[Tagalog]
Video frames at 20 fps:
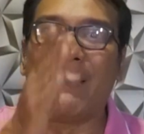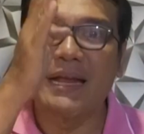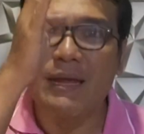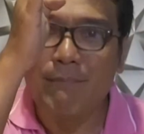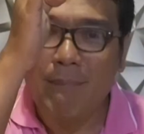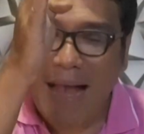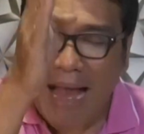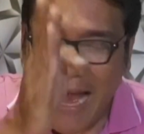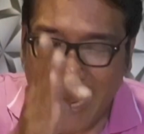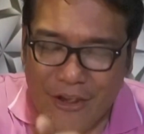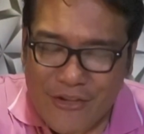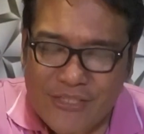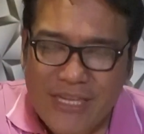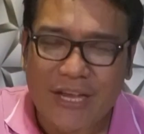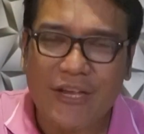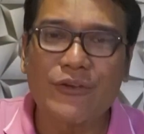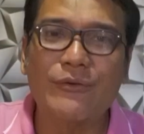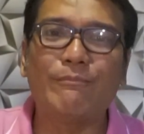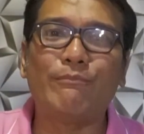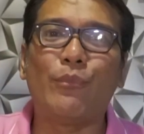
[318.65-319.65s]
Maging
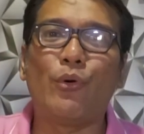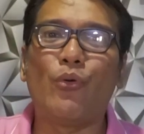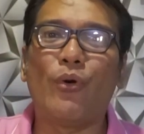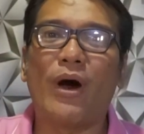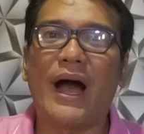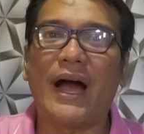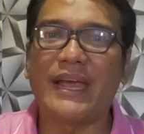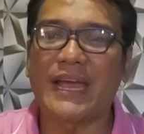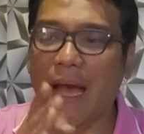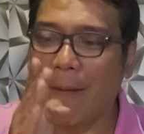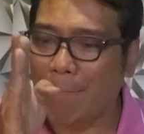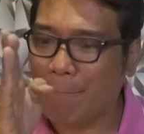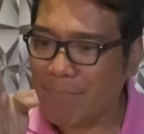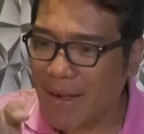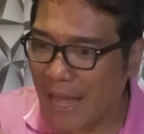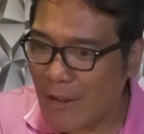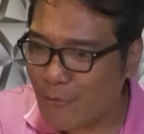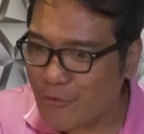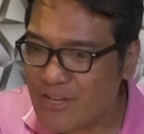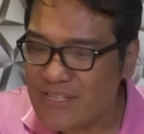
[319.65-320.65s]
maayos ang iyong buhay. Ang
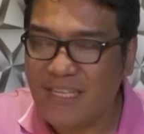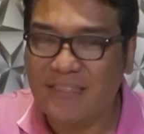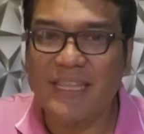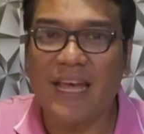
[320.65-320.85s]
plano ni